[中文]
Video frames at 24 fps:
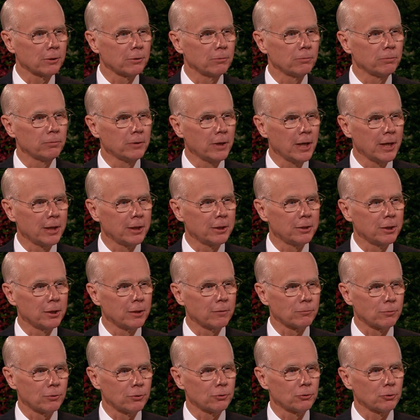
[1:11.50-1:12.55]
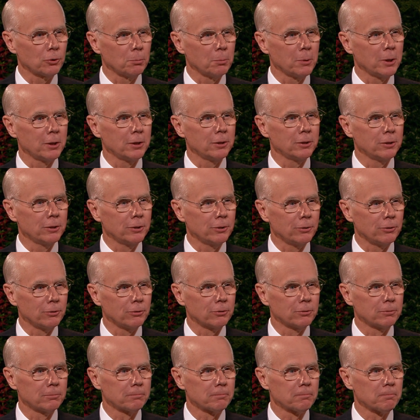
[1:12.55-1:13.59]
经过这么多年后，我不
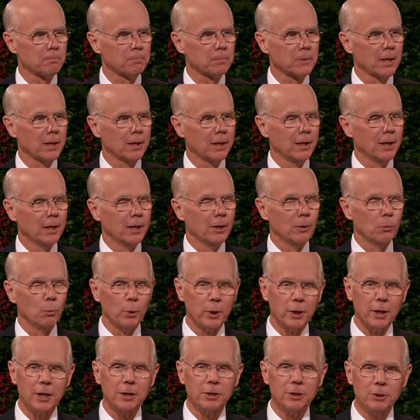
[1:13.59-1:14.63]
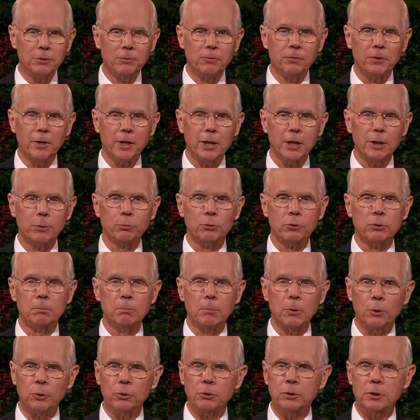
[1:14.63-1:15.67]
太确定还能期待找些什
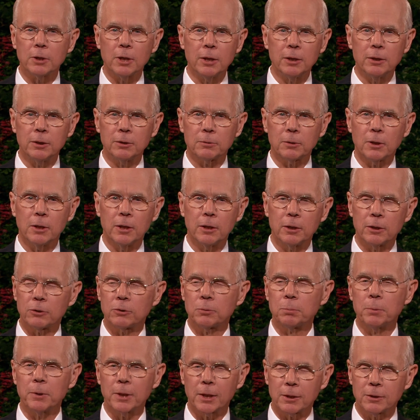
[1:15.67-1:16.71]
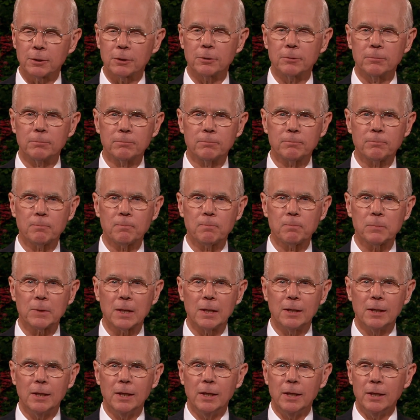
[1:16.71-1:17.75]
么，但我真正看到的
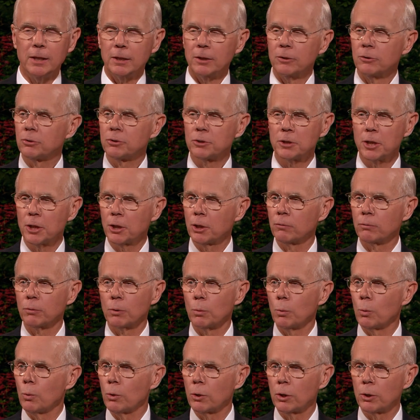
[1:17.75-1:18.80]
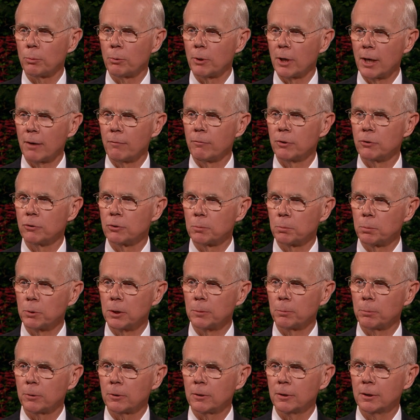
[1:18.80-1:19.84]
却出乎我的意料之外。
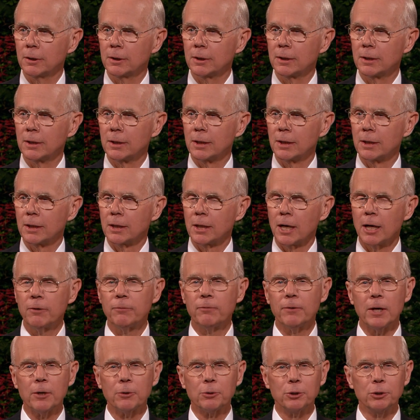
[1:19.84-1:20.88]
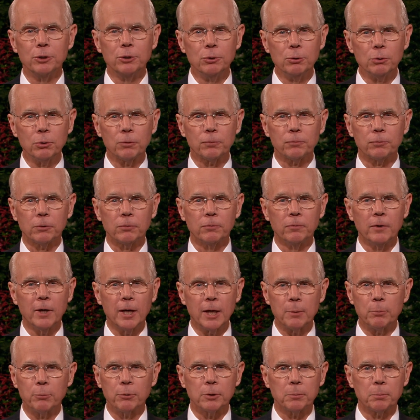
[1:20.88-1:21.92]
我非但没有看到被战
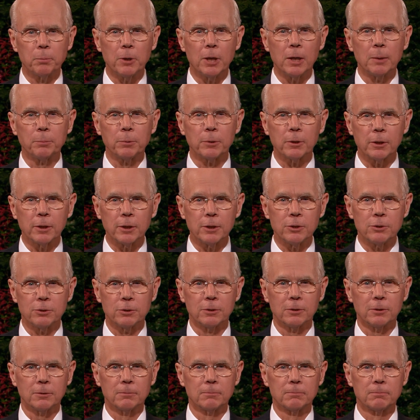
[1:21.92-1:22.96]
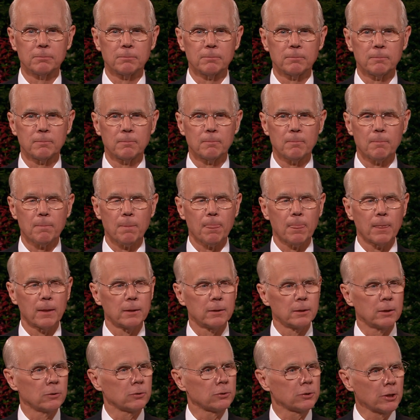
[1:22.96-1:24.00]
争摧残的人们。
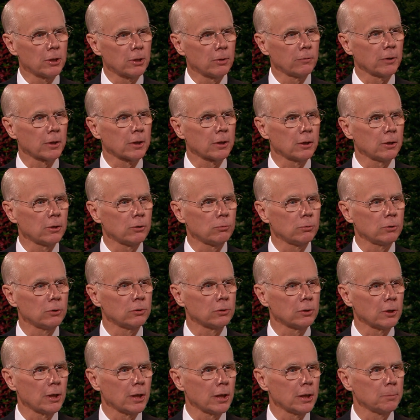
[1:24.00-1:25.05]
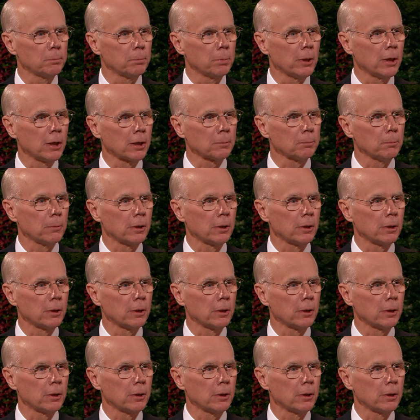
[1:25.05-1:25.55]
反倒看见一群年轻